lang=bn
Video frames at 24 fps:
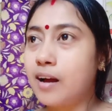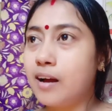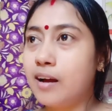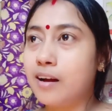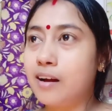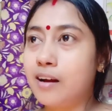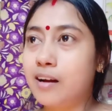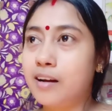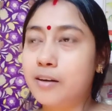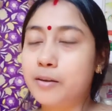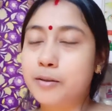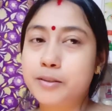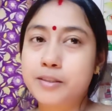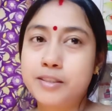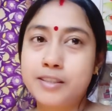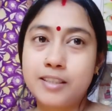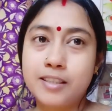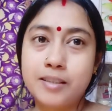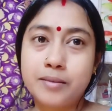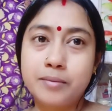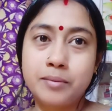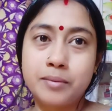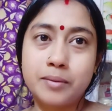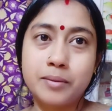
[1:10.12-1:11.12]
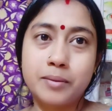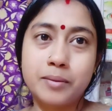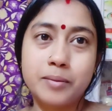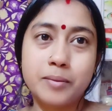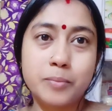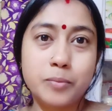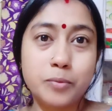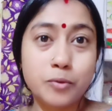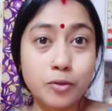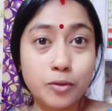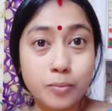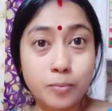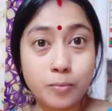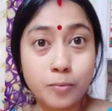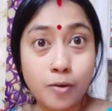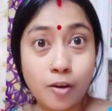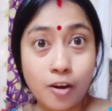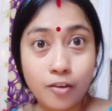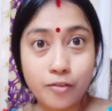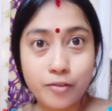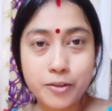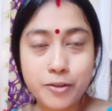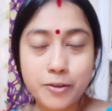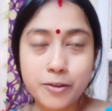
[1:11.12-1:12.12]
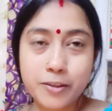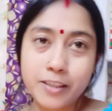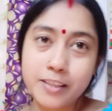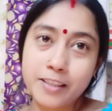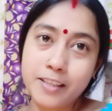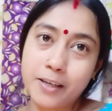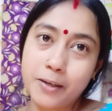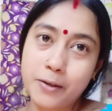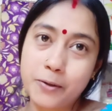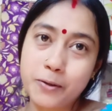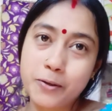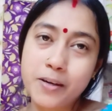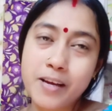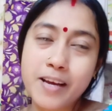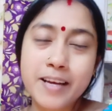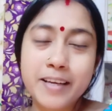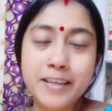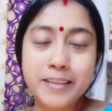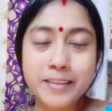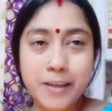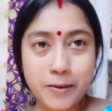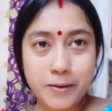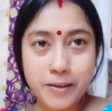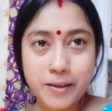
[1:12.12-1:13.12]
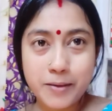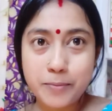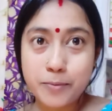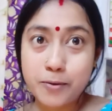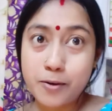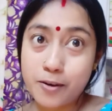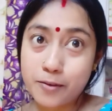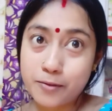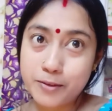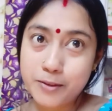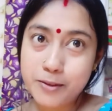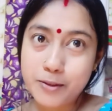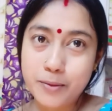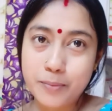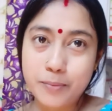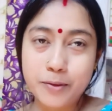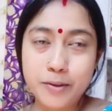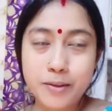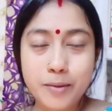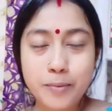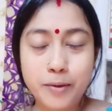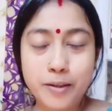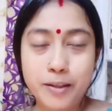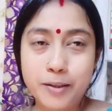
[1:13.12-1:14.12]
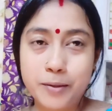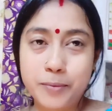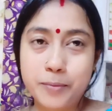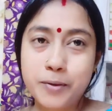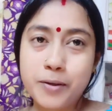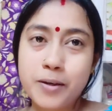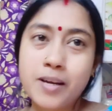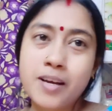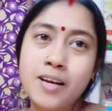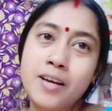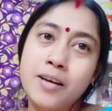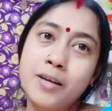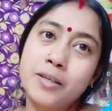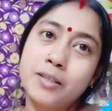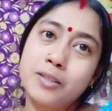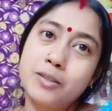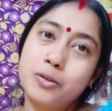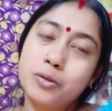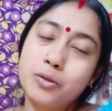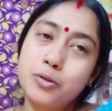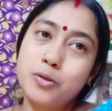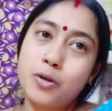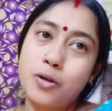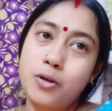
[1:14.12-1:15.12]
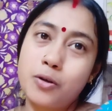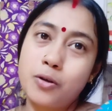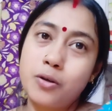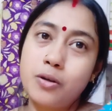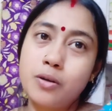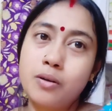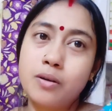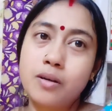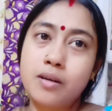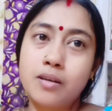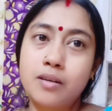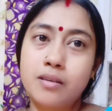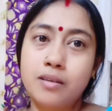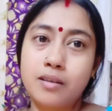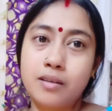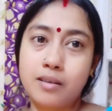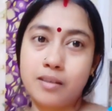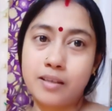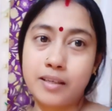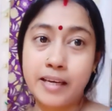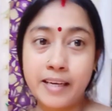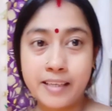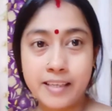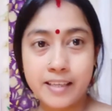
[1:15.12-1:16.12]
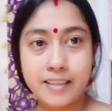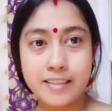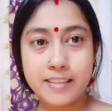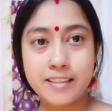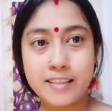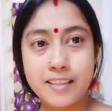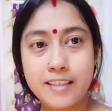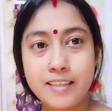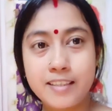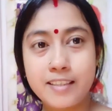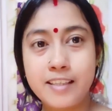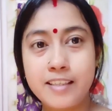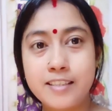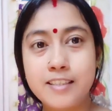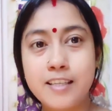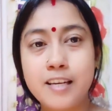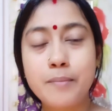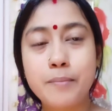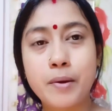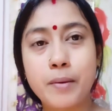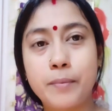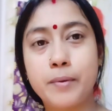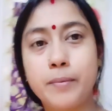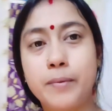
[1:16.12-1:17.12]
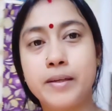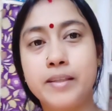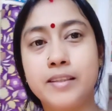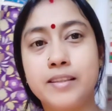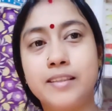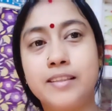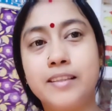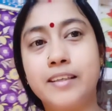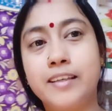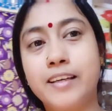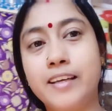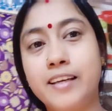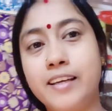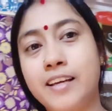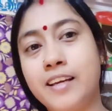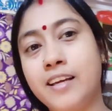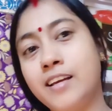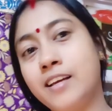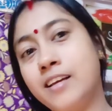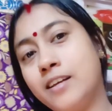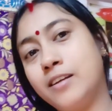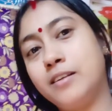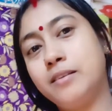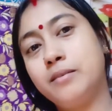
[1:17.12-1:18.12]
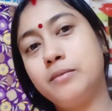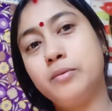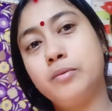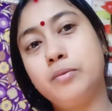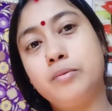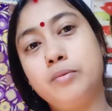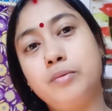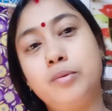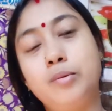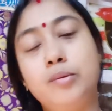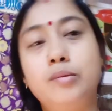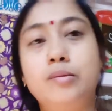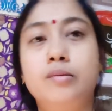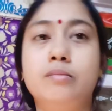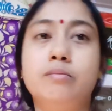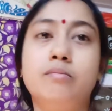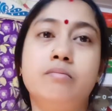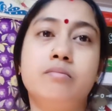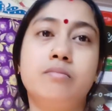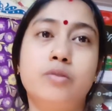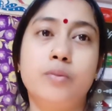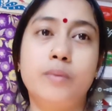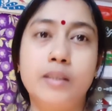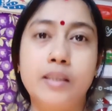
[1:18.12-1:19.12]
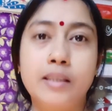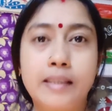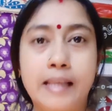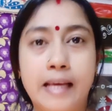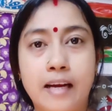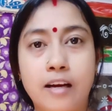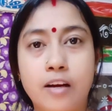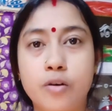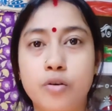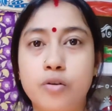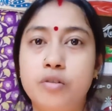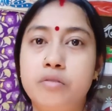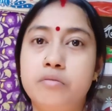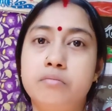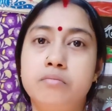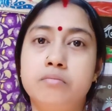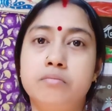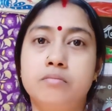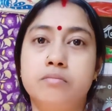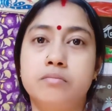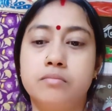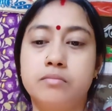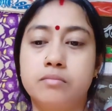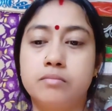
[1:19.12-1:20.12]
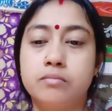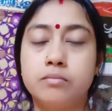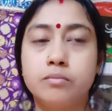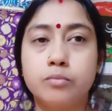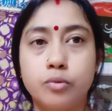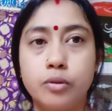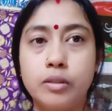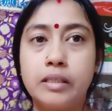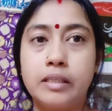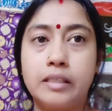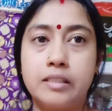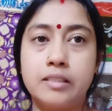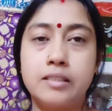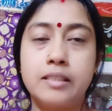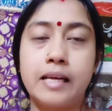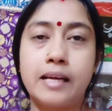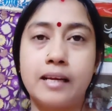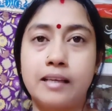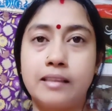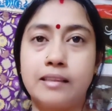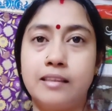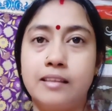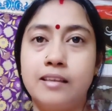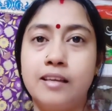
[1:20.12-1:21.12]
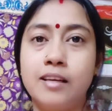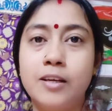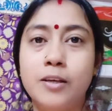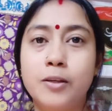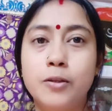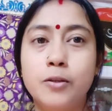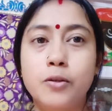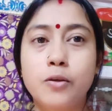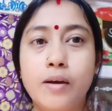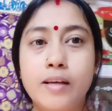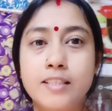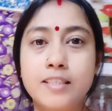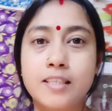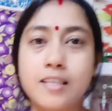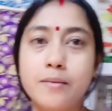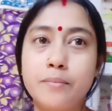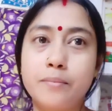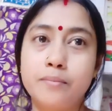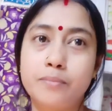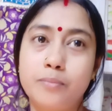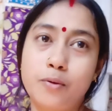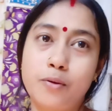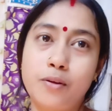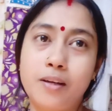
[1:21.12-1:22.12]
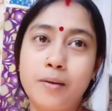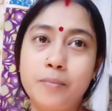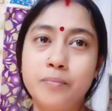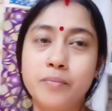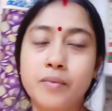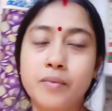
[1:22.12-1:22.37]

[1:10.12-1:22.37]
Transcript: আর হচ্ছে পুরো ব্লগ ভিডিওটা দেখো তাহলে ব্লগ ভিডিওর মধ্যে বলে দেবো তো চলো আর এই নাইটিটা নিয়েছিলাম বাপের বাড়ির থেকে তো তোমাদের দেখানোই ভুলে গেছি দেখাতেই তো আজকে পড়লাম